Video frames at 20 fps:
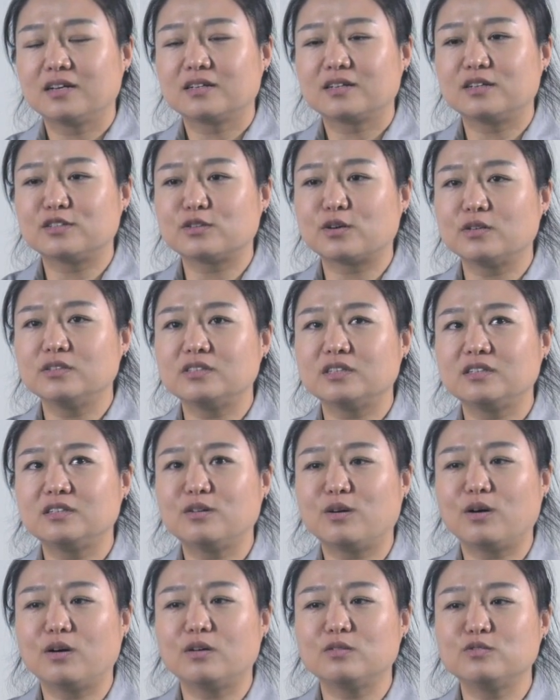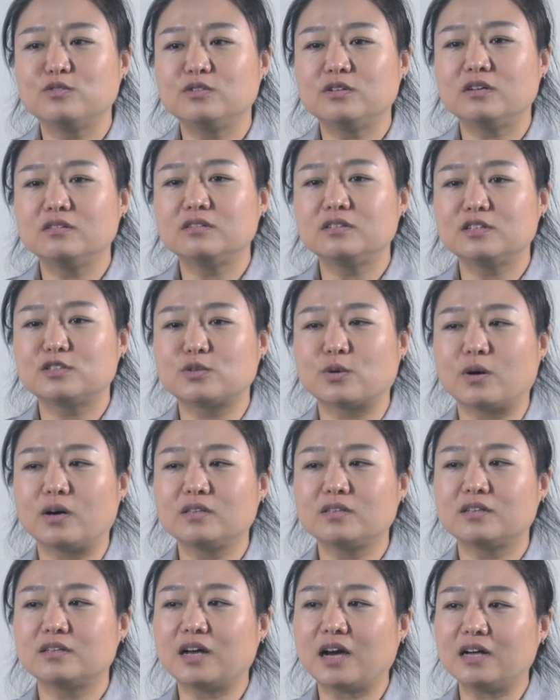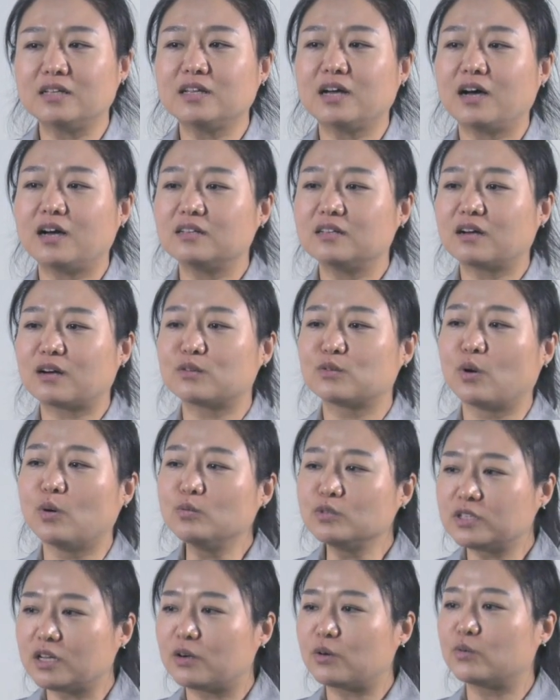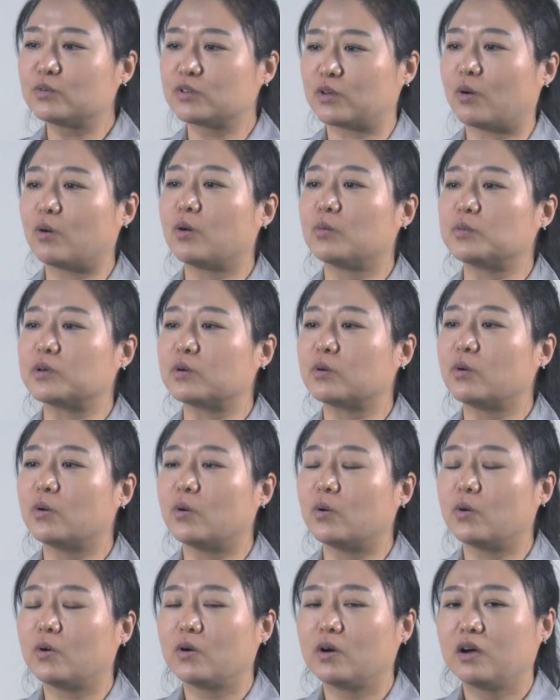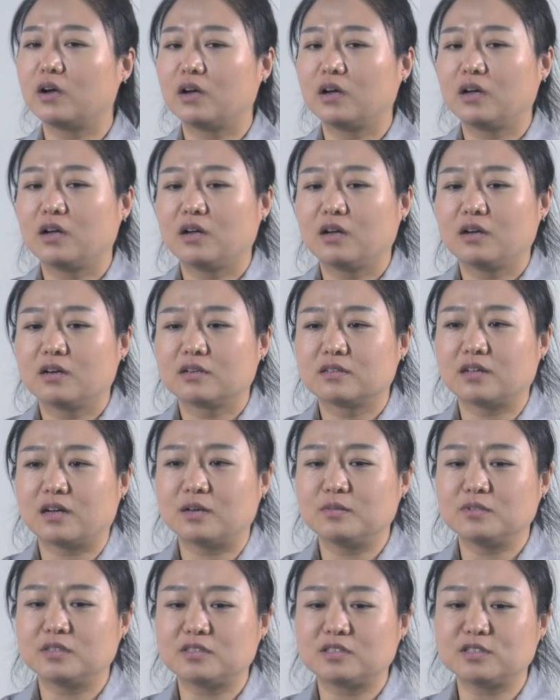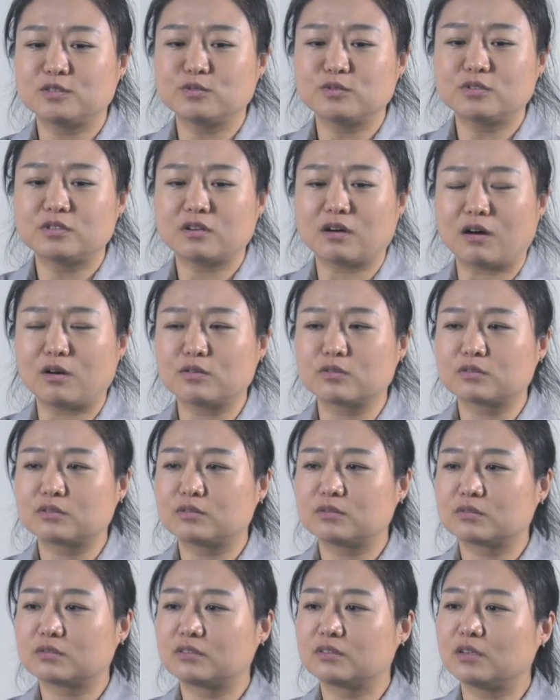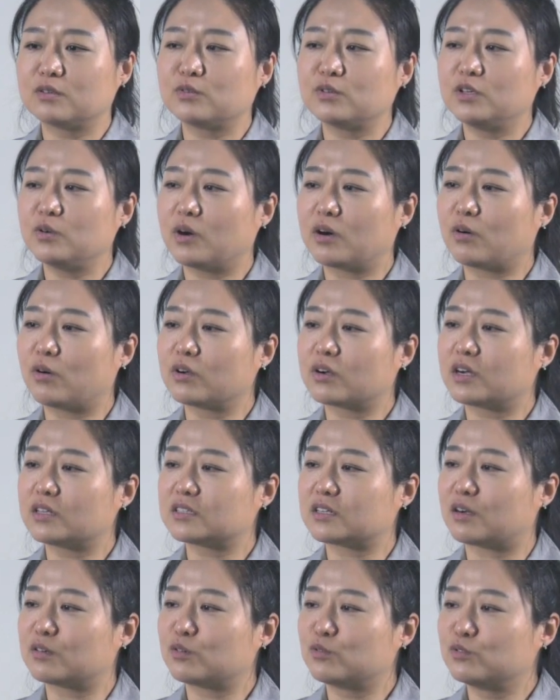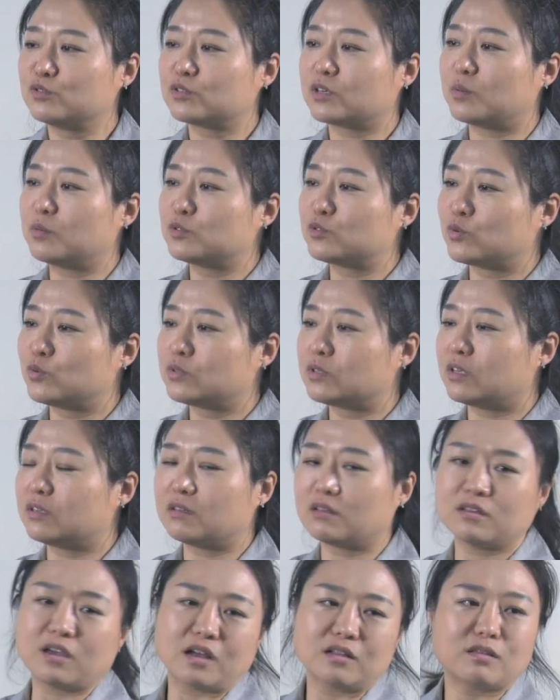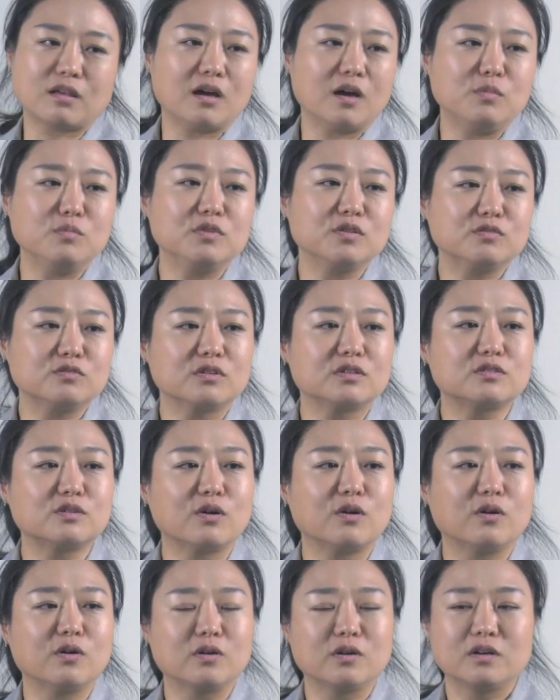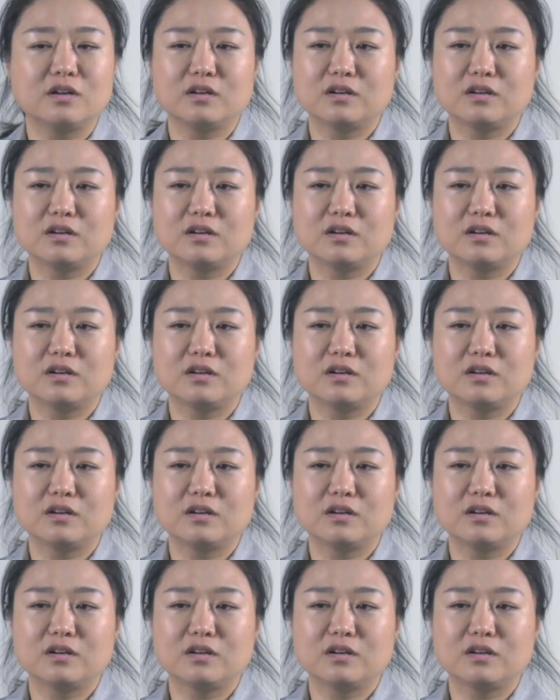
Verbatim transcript: 그래서 이제 이런 훈련들이 저한테는 하나하나가 너무 새로운 경험이고, 그다음에 친구들이 그래도 이왕 거기까지 간 거 우주 가면 좋을 텐데, 야 대한민국에서